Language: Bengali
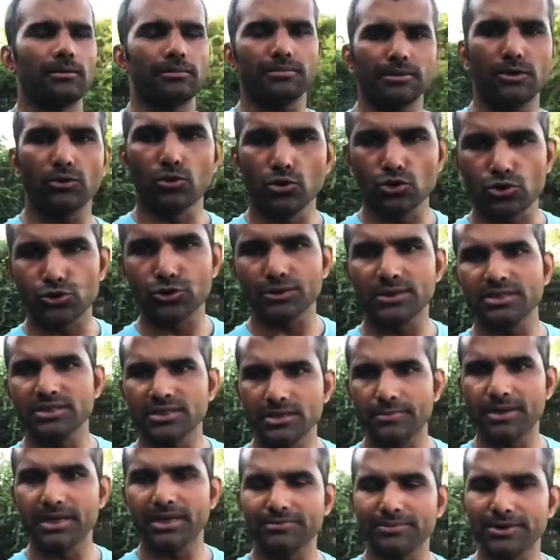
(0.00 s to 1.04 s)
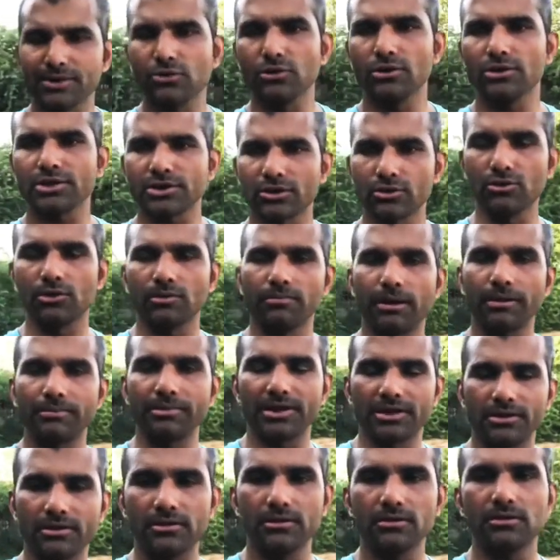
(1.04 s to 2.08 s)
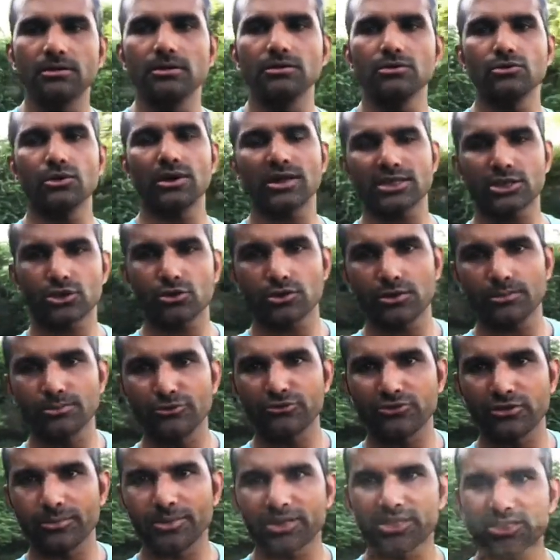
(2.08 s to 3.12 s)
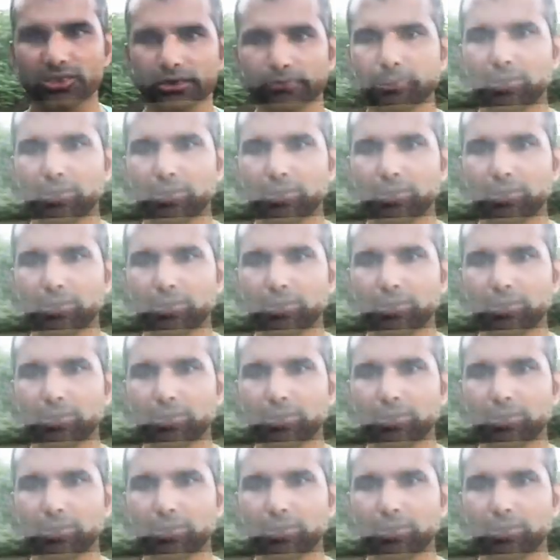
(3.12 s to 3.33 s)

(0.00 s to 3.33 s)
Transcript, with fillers: ঔষধি যে বেনিফিটগুলো সেগুলো পাবেন তো আশা করি বুঝতে পেরেছেন ভালো